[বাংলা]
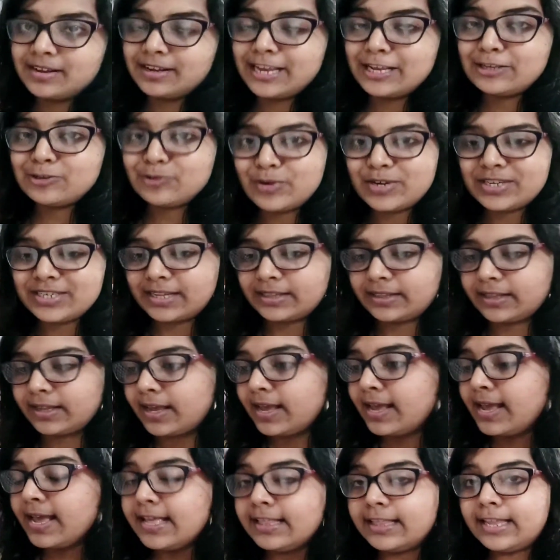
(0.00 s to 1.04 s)
খিচুড়ির সাথে
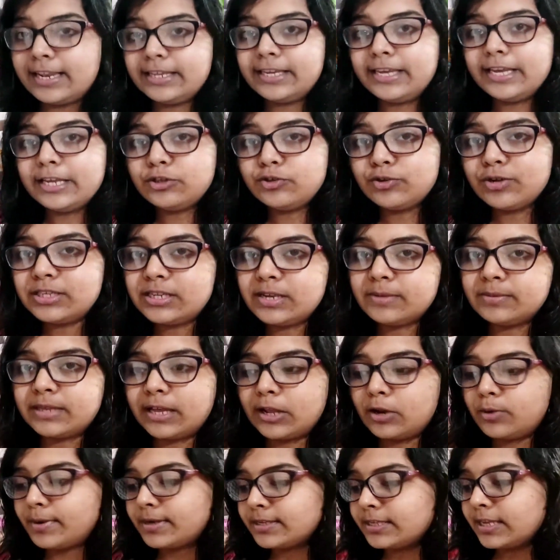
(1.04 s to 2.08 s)
তাহলে খিচুড়ি চিপস
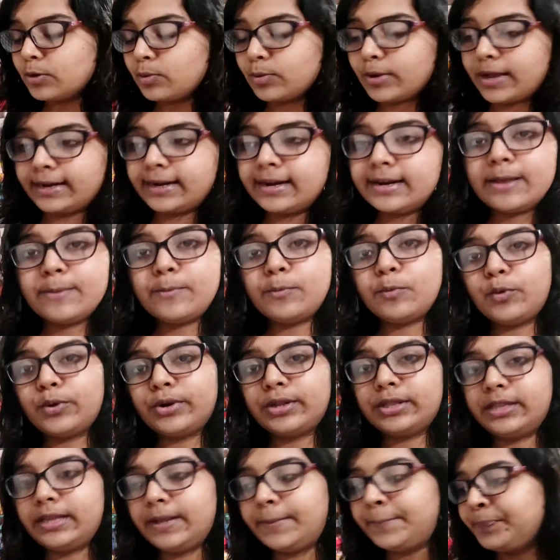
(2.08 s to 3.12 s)
আলু ভাজা আর ওকে একটা ডিম
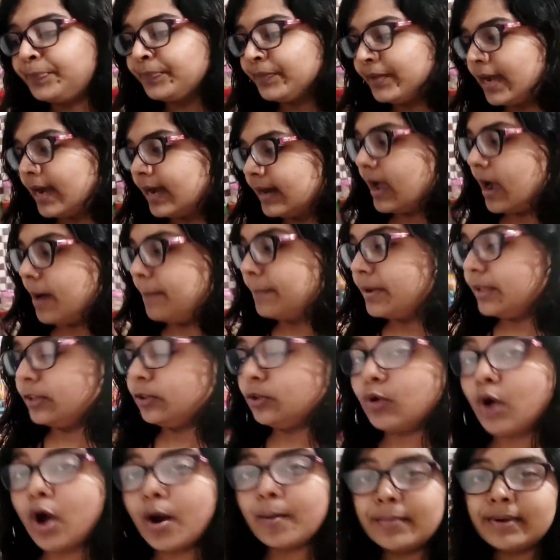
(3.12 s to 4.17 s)
করে দিই আর আমরা
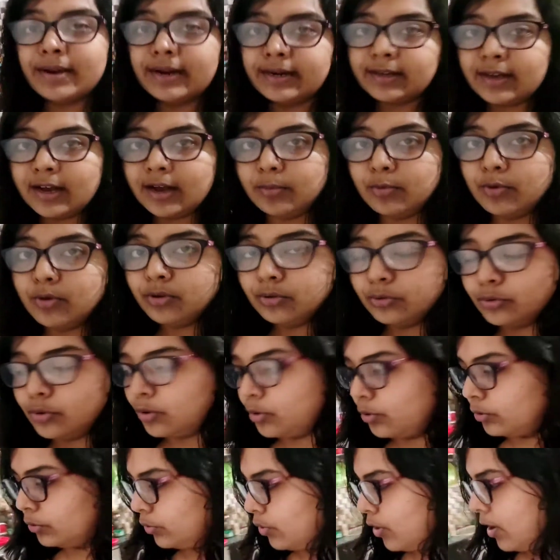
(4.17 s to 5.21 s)
তো অমলেট খাবো তো
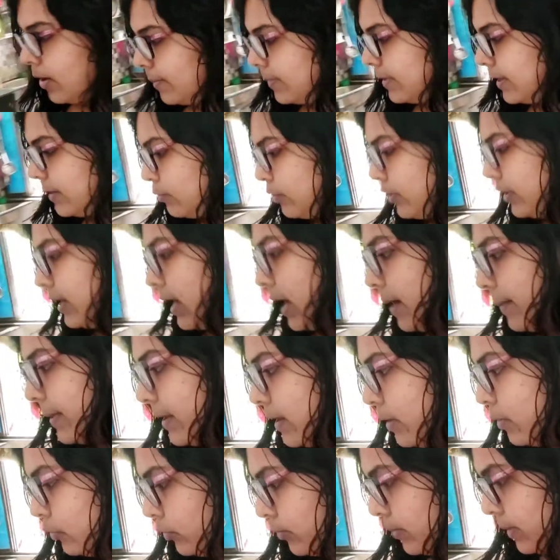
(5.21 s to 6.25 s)
ও তো অমলেট মনে খাবে
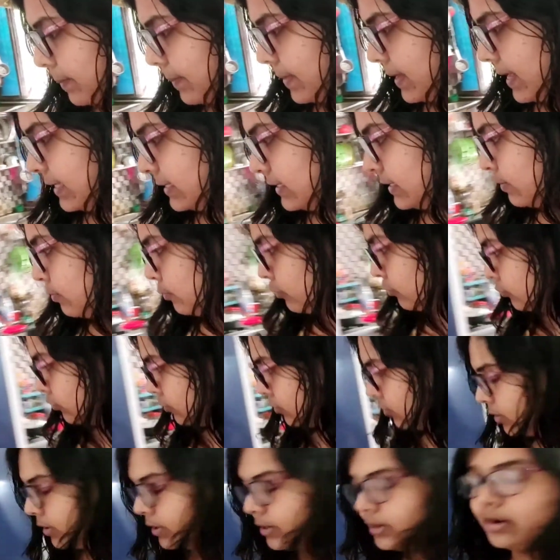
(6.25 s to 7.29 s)
না ও তো বা পেঁয়াজটা পছন্দ
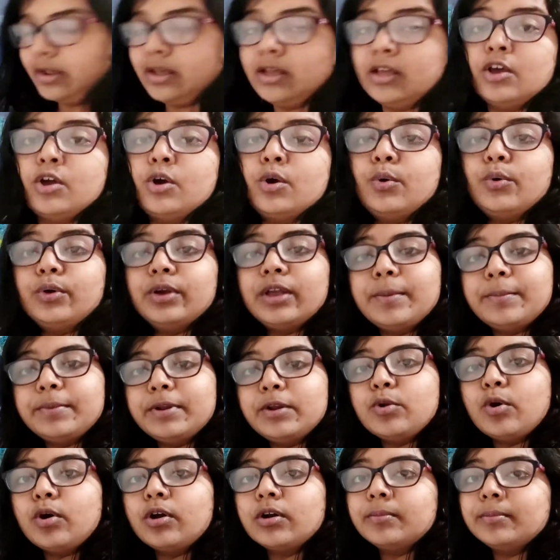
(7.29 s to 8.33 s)
করে না ওকে এমনি
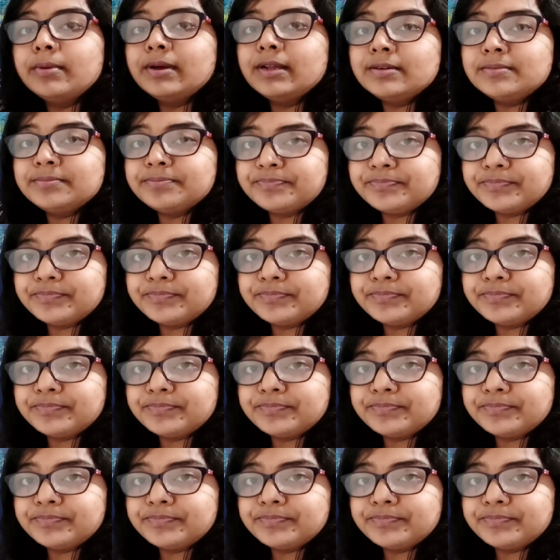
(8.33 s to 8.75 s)
নর্মাল